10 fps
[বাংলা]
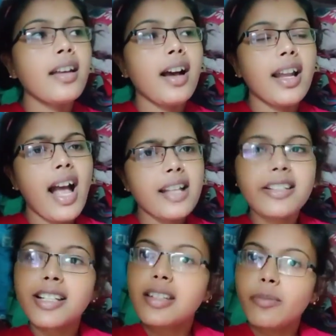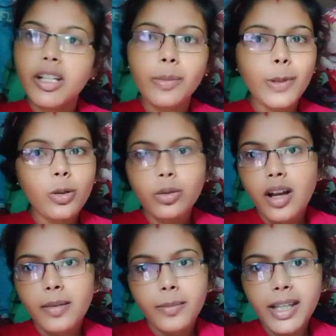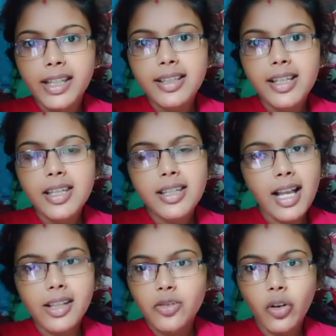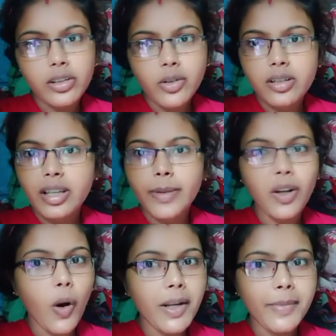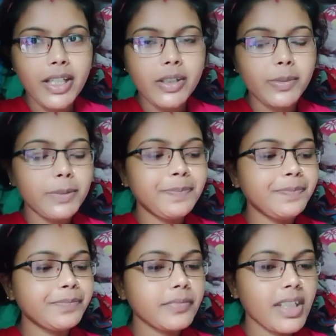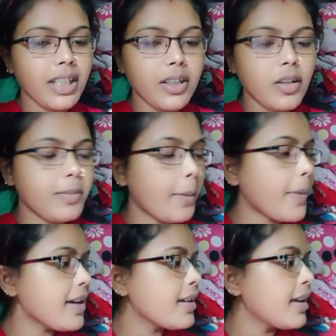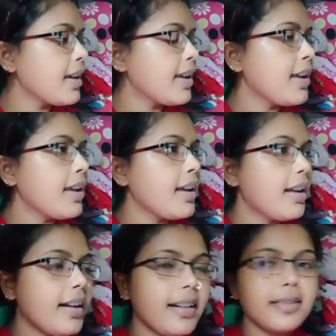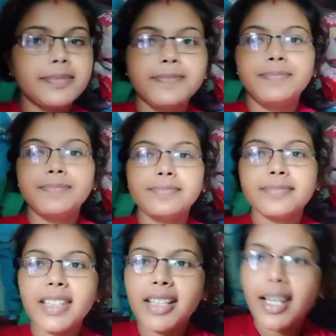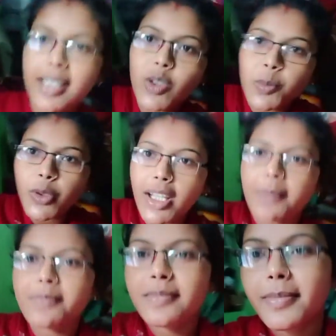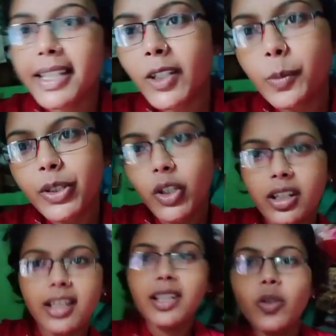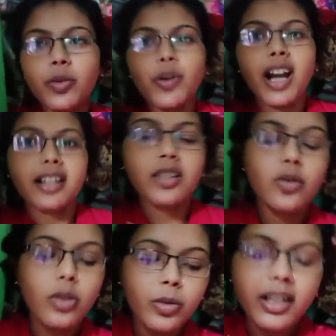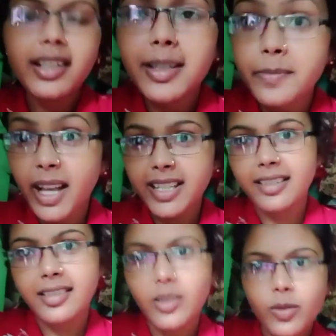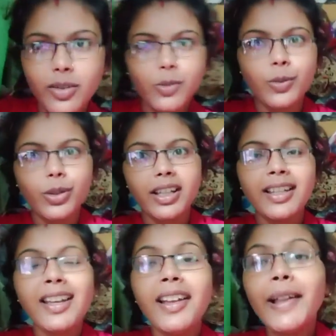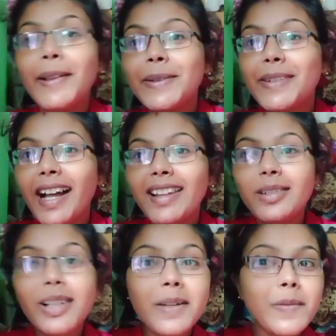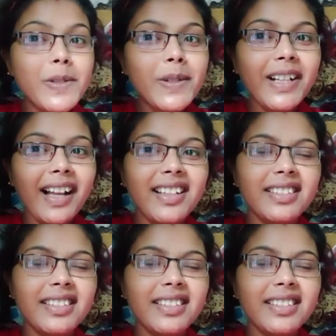আর আজকের জামা কাপড়ও মেলে দিয়েছি যা জল ঝরে যাবে ঘরে মেলে দেবো এই হলো ব্যাপার আর রান্না তো বললাম বাঁধাকপি তরকারি করব আর কিছু করব না ডিম ভাজা করে দেবো ওকে তো কাল লক্ষ্মী পুজো কাল